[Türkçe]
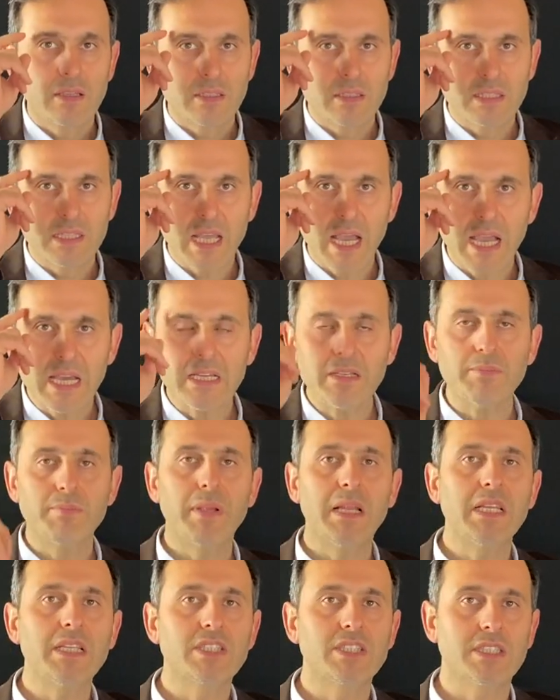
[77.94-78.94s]
der
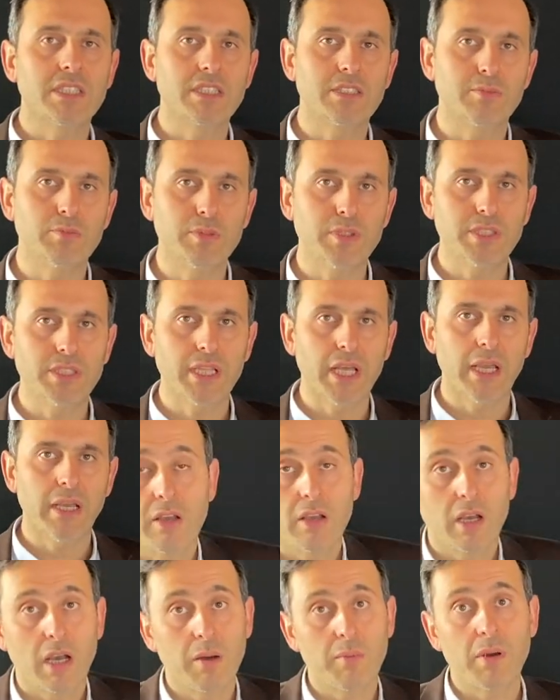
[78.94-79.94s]
bilinç kısmında.
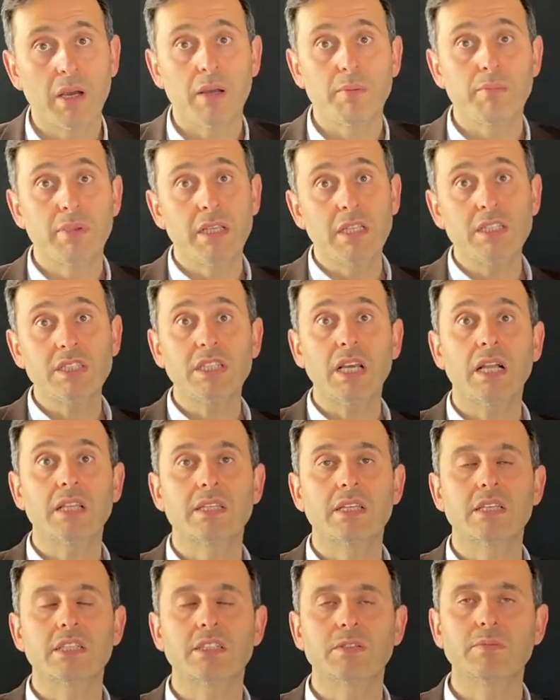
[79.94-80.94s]
Ama
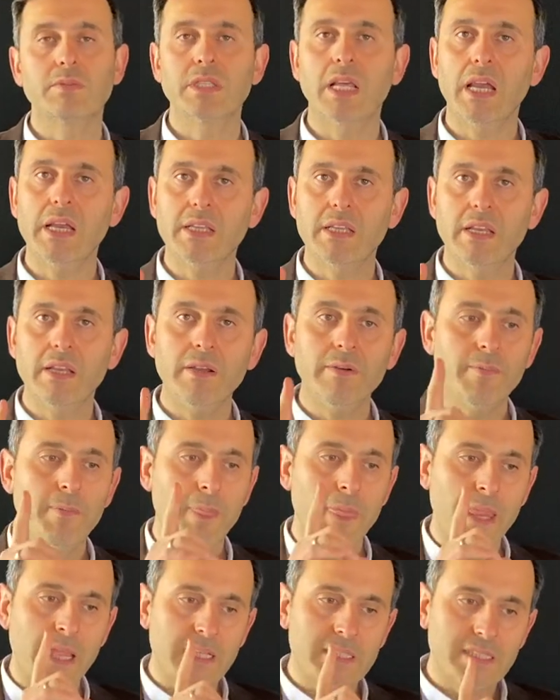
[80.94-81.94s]
bilinçaltı kısmı der ki
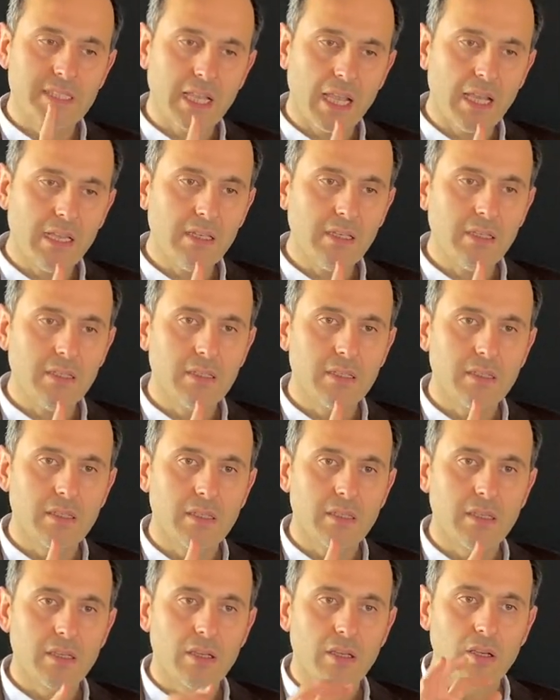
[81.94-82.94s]
sen
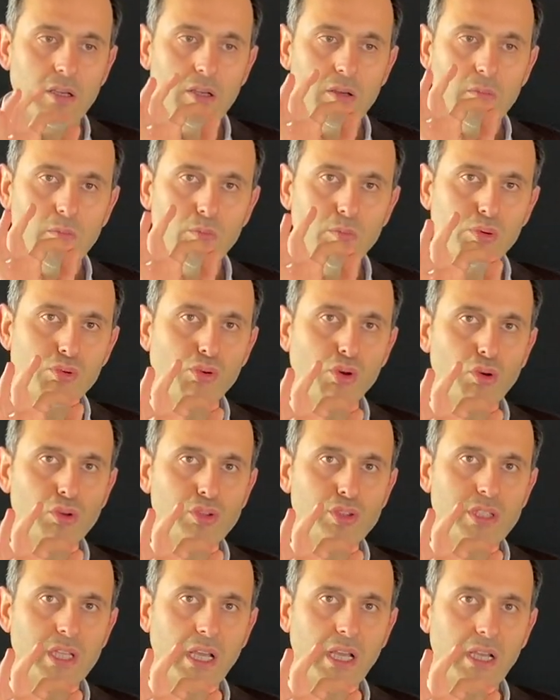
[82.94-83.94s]
bu
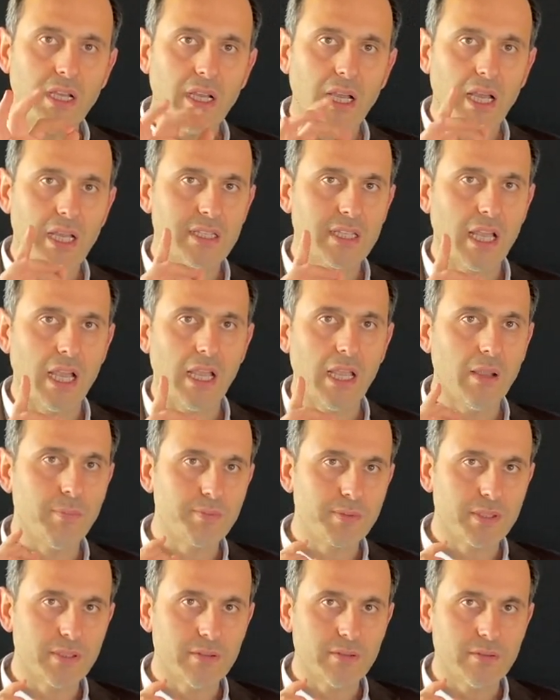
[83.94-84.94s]
konuda hata
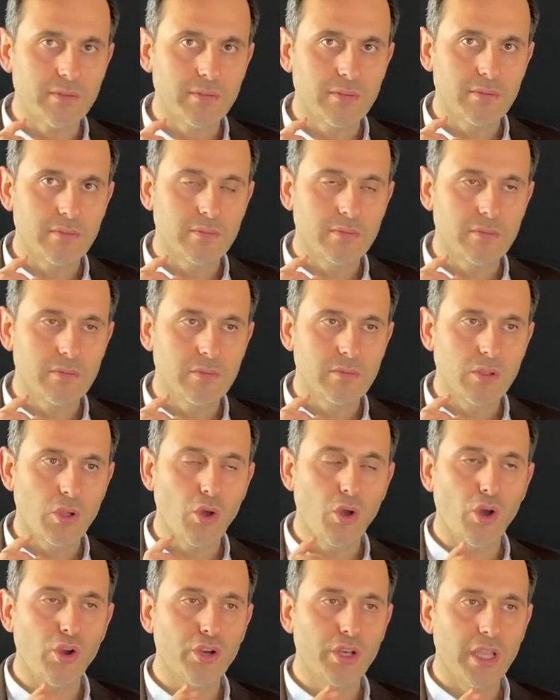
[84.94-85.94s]
yaptın.
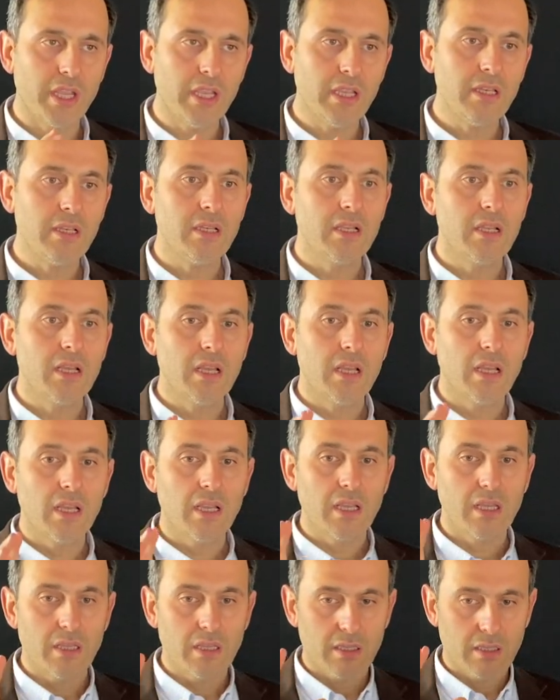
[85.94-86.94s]
Örneğin
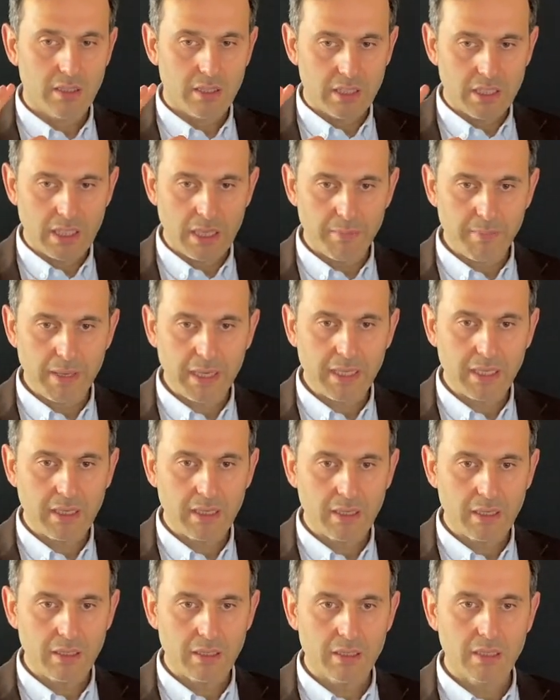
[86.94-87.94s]

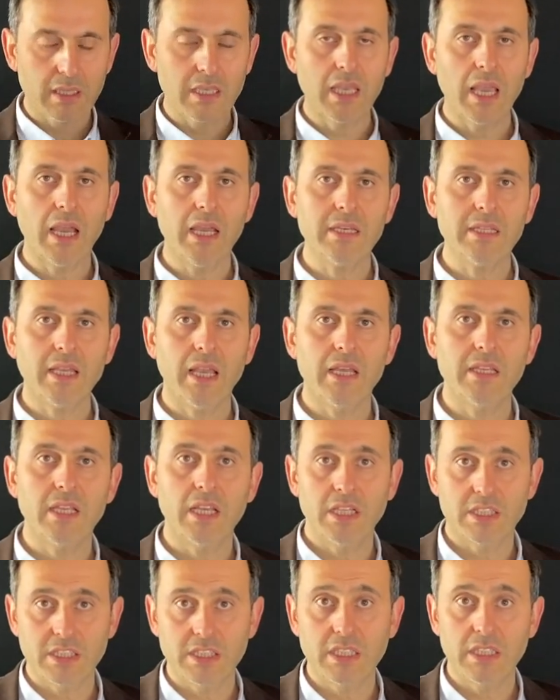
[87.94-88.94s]
yemek yerken
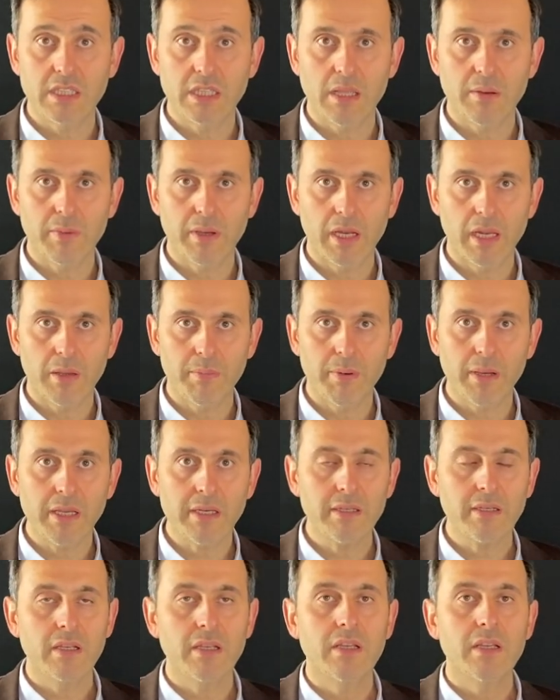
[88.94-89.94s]
eşinle beraber
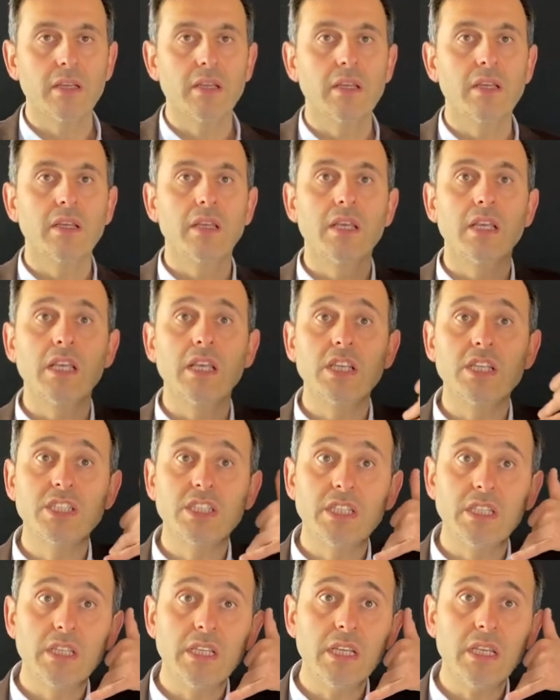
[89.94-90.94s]

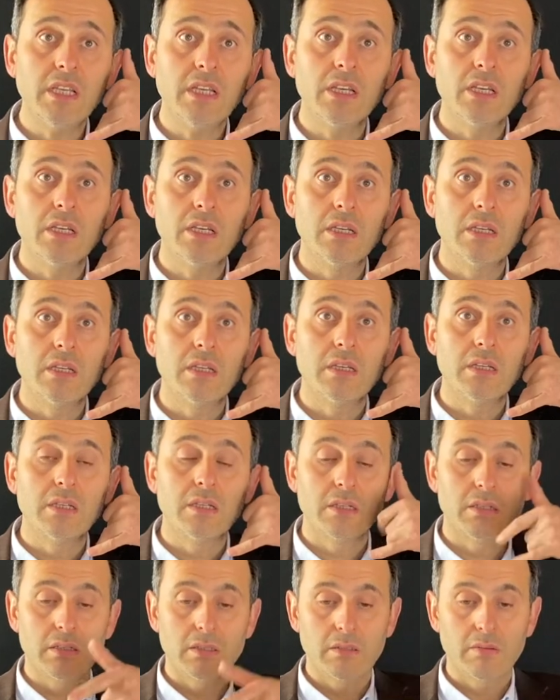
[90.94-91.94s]
işini
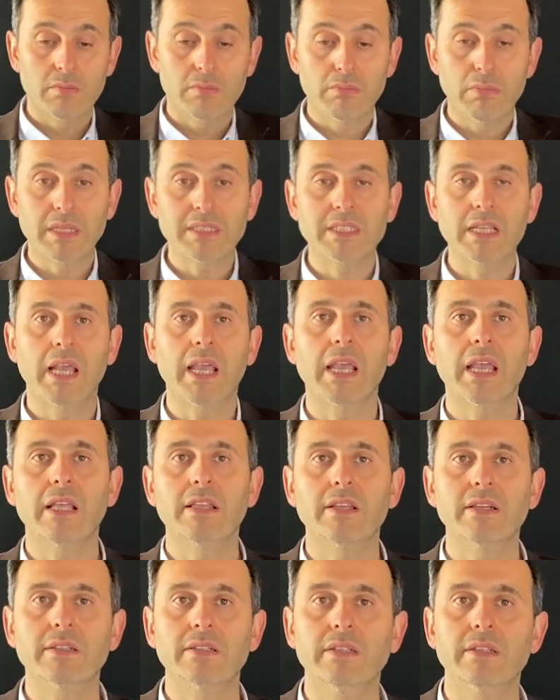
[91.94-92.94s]
masaya
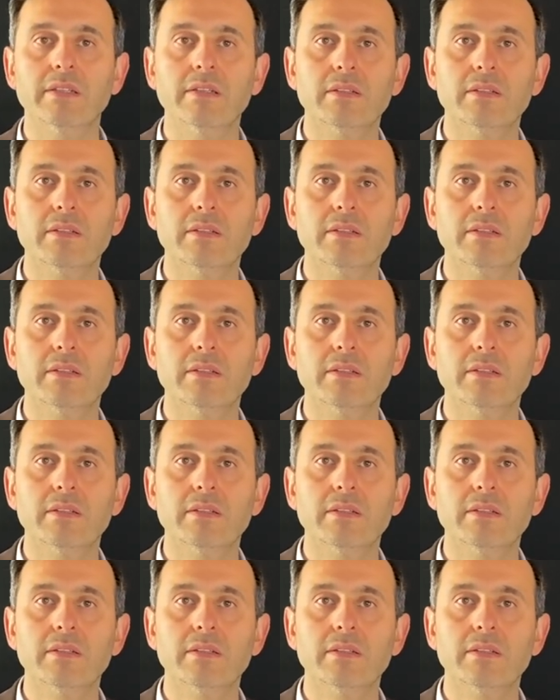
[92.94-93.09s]
getirdi.